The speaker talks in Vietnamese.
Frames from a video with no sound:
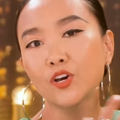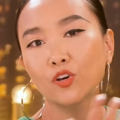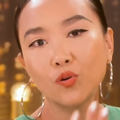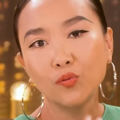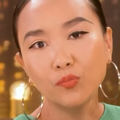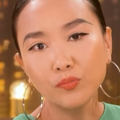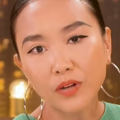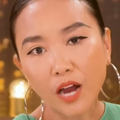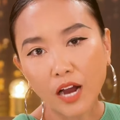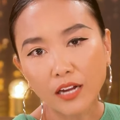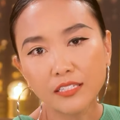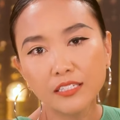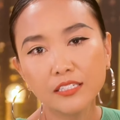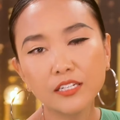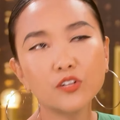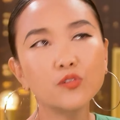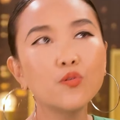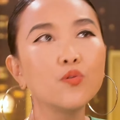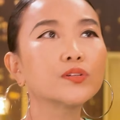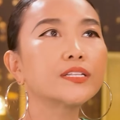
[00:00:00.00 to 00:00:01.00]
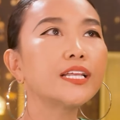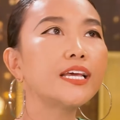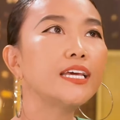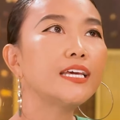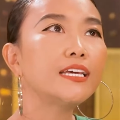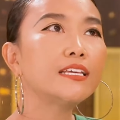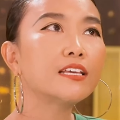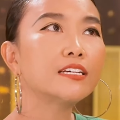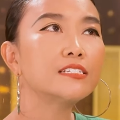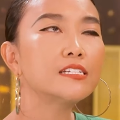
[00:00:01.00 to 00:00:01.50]
cũng có những cái cuộc
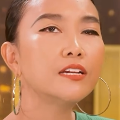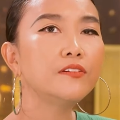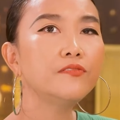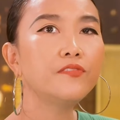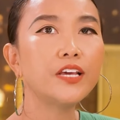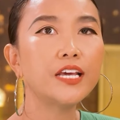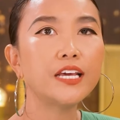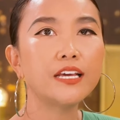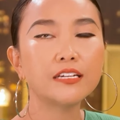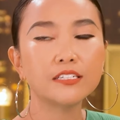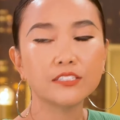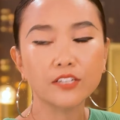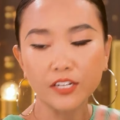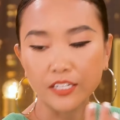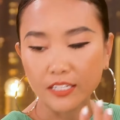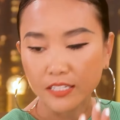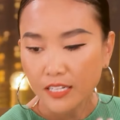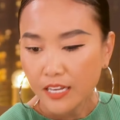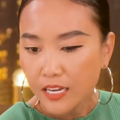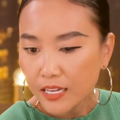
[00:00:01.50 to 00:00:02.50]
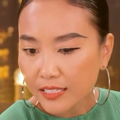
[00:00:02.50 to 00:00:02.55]
thi cho sinh viên rồi